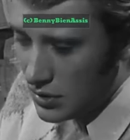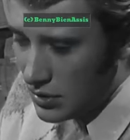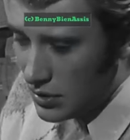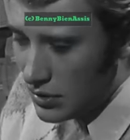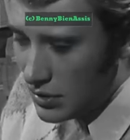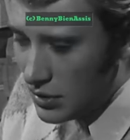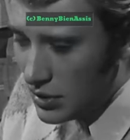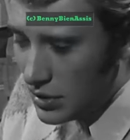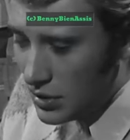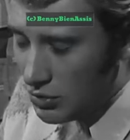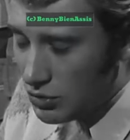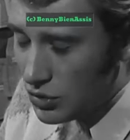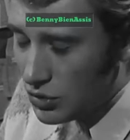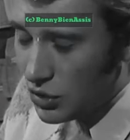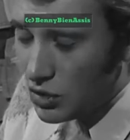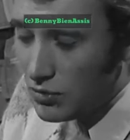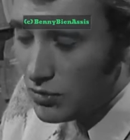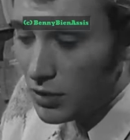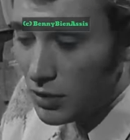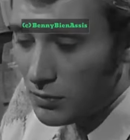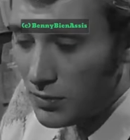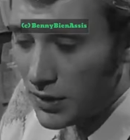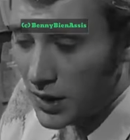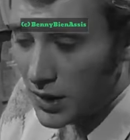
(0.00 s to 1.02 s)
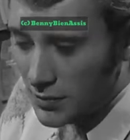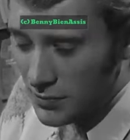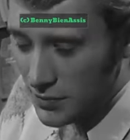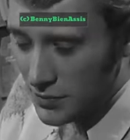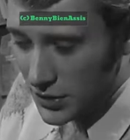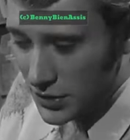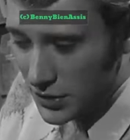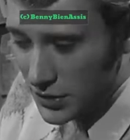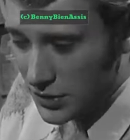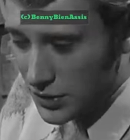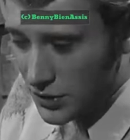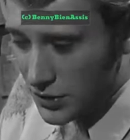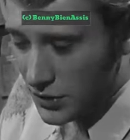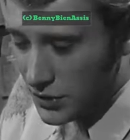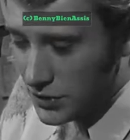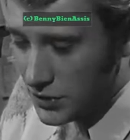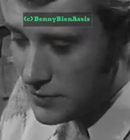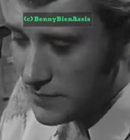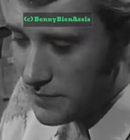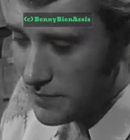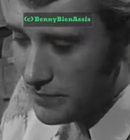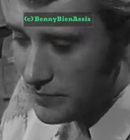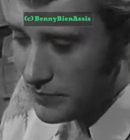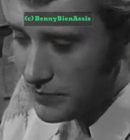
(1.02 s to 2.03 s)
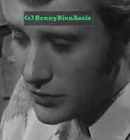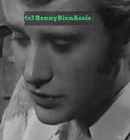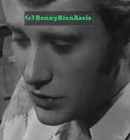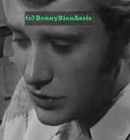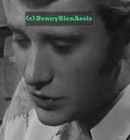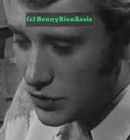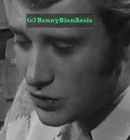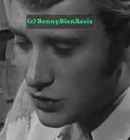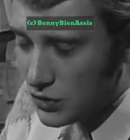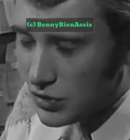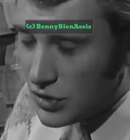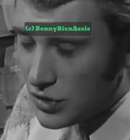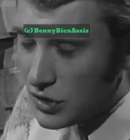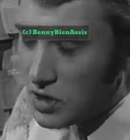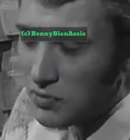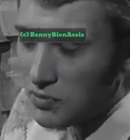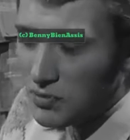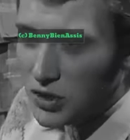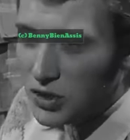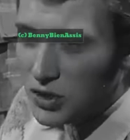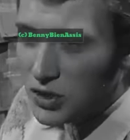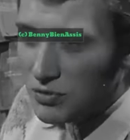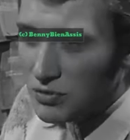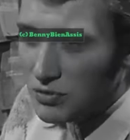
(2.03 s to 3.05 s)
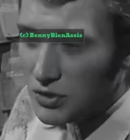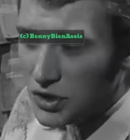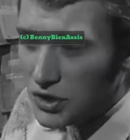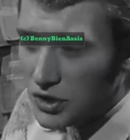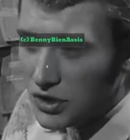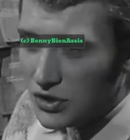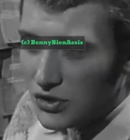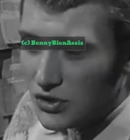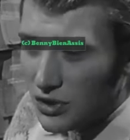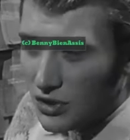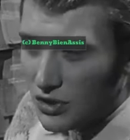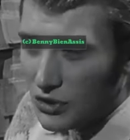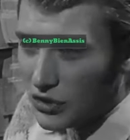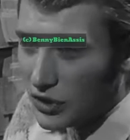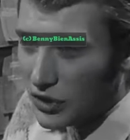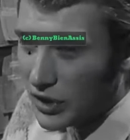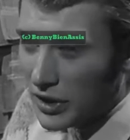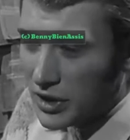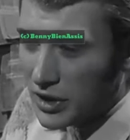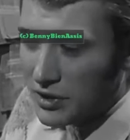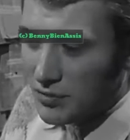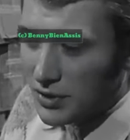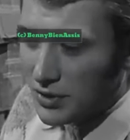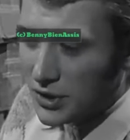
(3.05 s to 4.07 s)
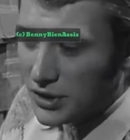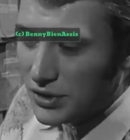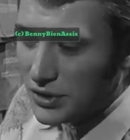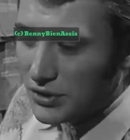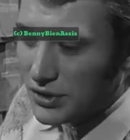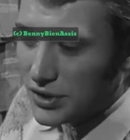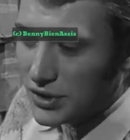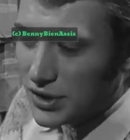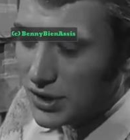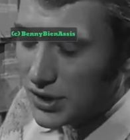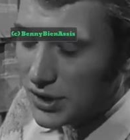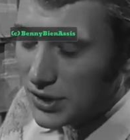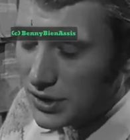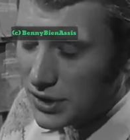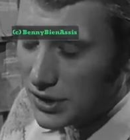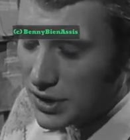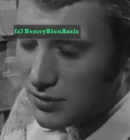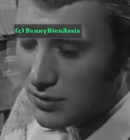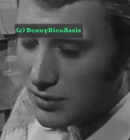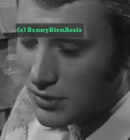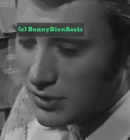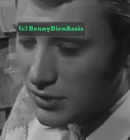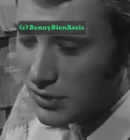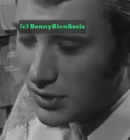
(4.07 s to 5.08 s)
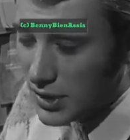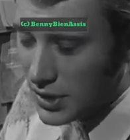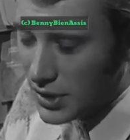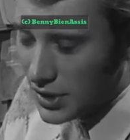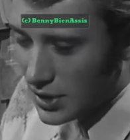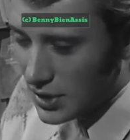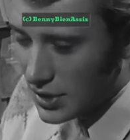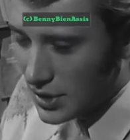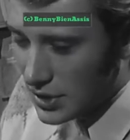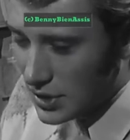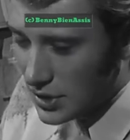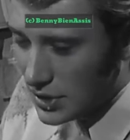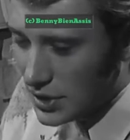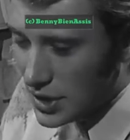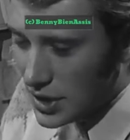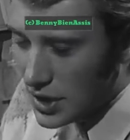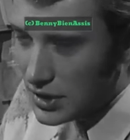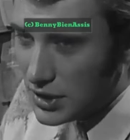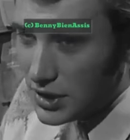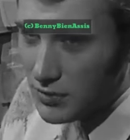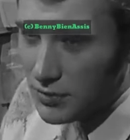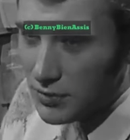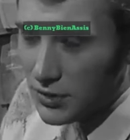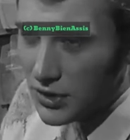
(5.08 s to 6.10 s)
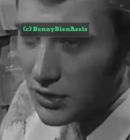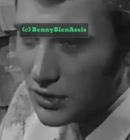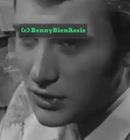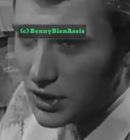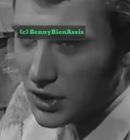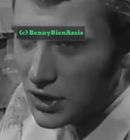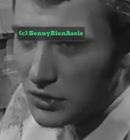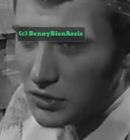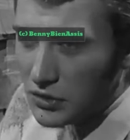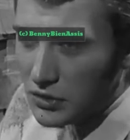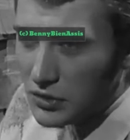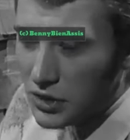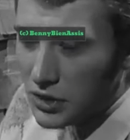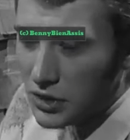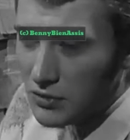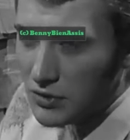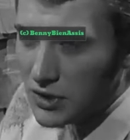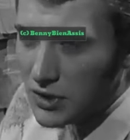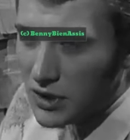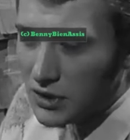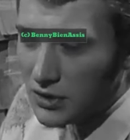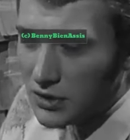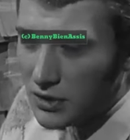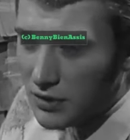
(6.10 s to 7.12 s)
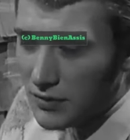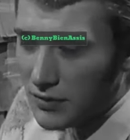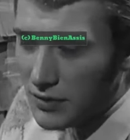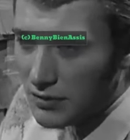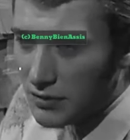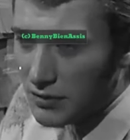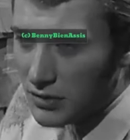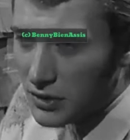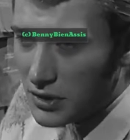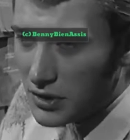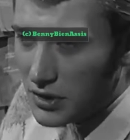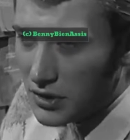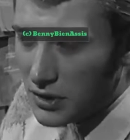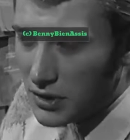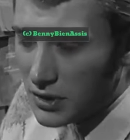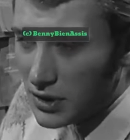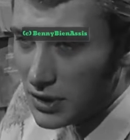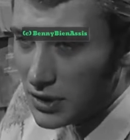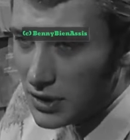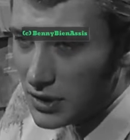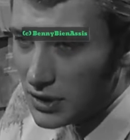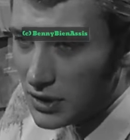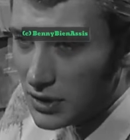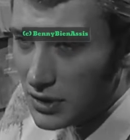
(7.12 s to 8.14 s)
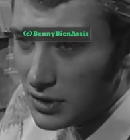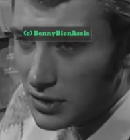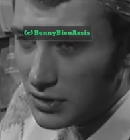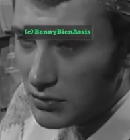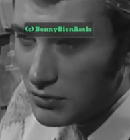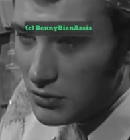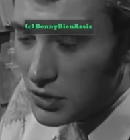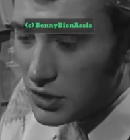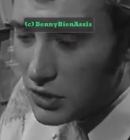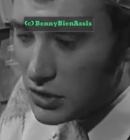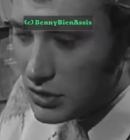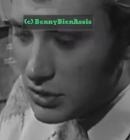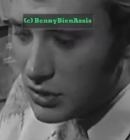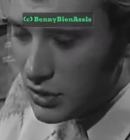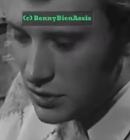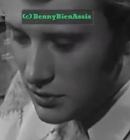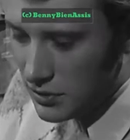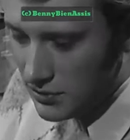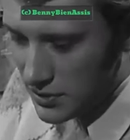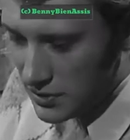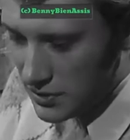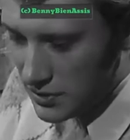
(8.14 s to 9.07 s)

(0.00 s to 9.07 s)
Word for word: euh, Absolument pas, parce que je ne connais pas James Dean, j'en regrette, parce que ça a été pendant très longtemps mon acteur favori, mon idole